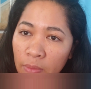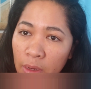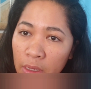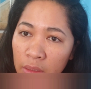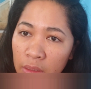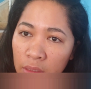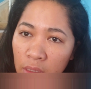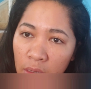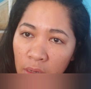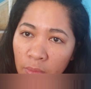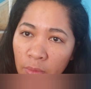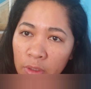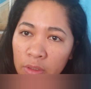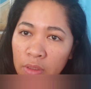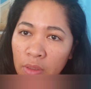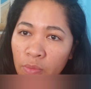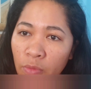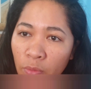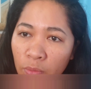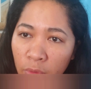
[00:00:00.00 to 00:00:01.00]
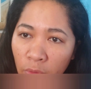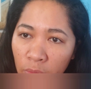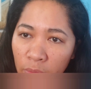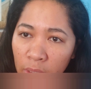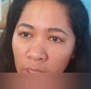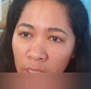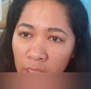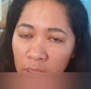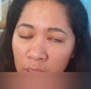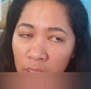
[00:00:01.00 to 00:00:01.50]
maita nga maita mo
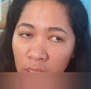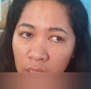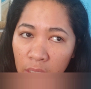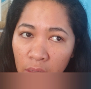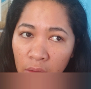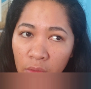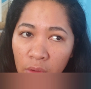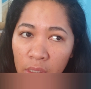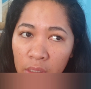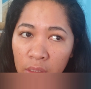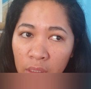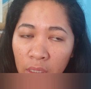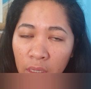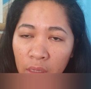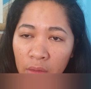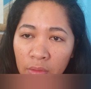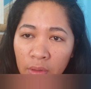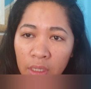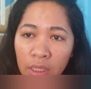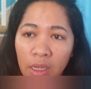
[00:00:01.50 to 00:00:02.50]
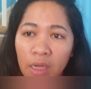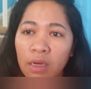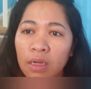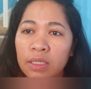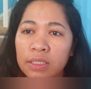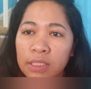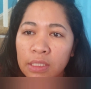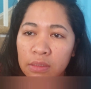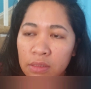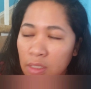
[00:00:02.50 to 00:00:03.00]
blooming lang gina iyang kuan kay aron anha na
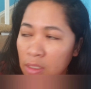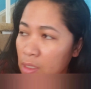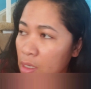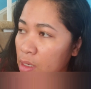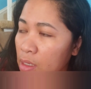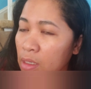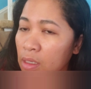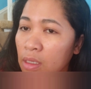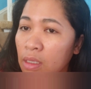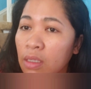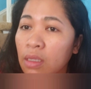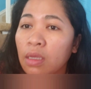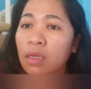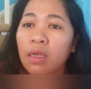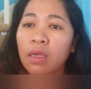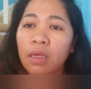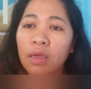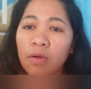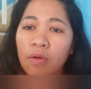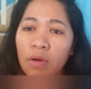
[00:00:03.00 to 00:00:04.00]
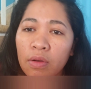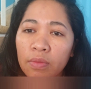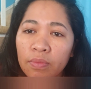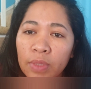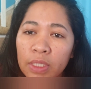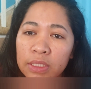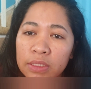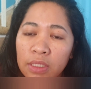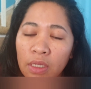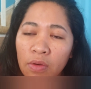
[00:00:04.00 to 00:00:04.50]
lasag siya diya kay kuan
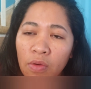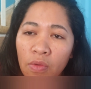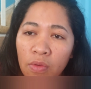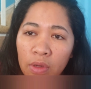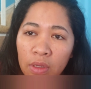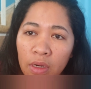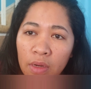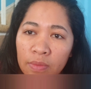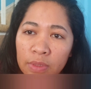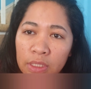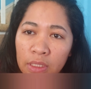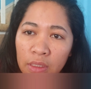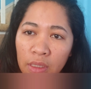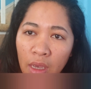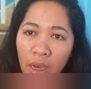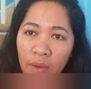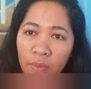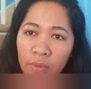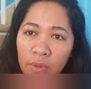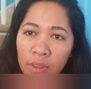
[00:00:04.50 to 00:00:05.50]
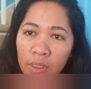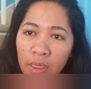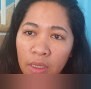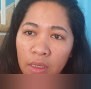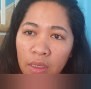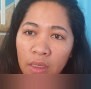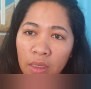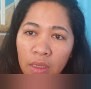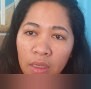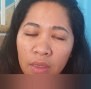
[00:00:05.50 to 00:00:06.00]
malasag okay ra masagihapon kay